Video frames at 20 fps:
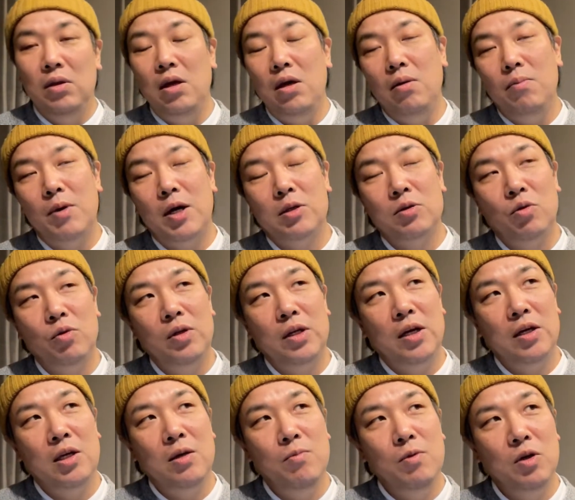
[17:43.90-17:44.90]
いでまあそん
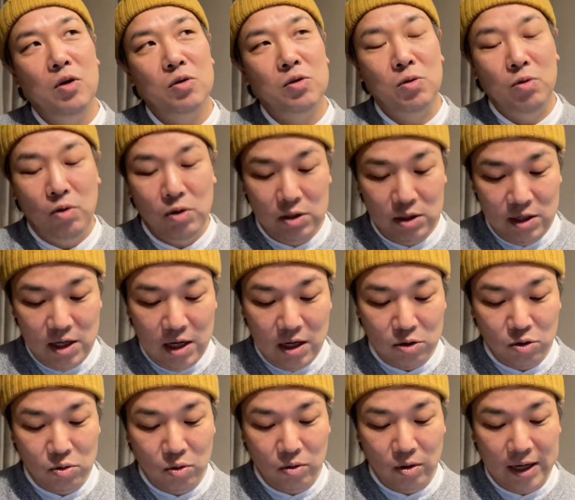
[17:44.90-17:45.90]
な日々を過ごして
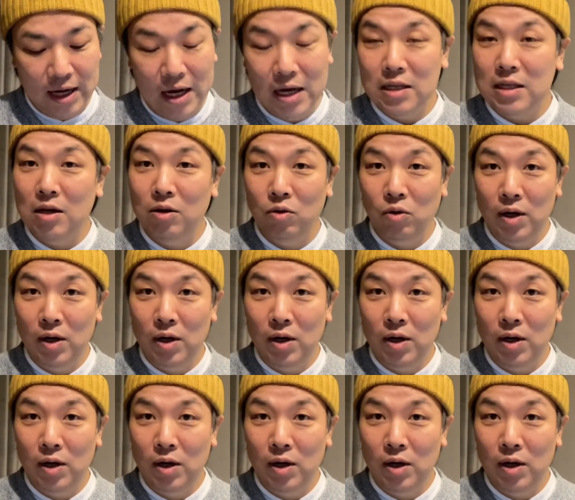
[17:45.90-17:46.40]
ちょうど書いてる